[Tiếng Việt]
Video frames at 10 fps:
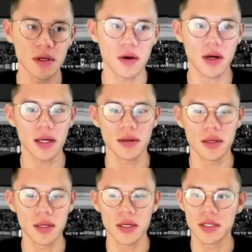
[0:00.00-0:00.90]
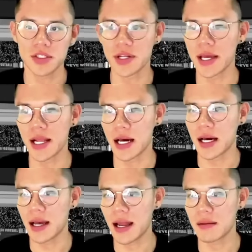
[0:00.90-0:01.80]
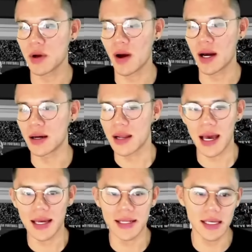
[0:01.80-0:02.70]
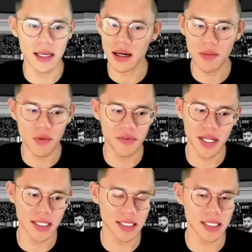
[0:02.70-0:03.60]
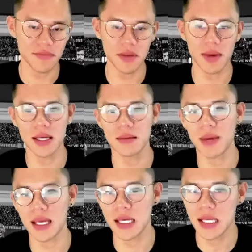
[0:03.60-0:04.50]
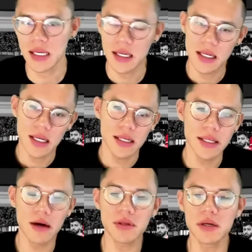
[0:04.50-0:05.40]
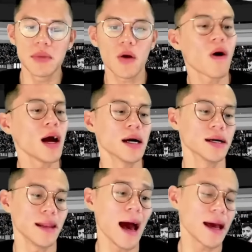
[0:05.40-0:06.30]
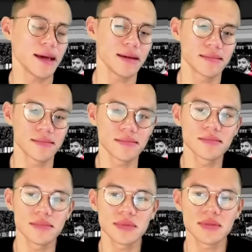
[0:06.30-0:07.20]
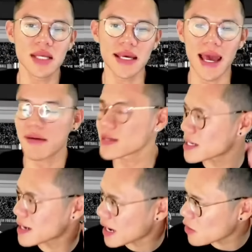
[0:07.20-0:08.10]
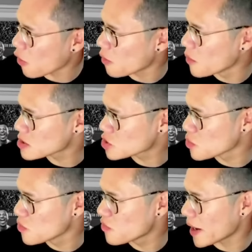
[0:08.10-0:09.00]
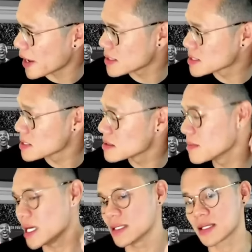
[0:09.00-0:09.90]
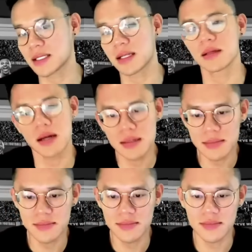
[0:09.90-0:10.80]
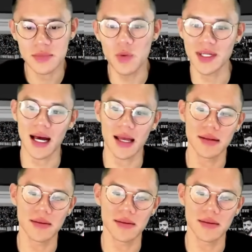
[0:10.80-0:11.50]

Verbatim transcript: Ok, cho nên là Harry Maguire ở lại hay đi à, không có vấn đề gì. Tại vì bạn, bạn nghĩ đi, nếu như Maguire ở lại ấy, thì Erik ten Hag có một trung vệ dự bị rất chất lượng. Đúng hay sai?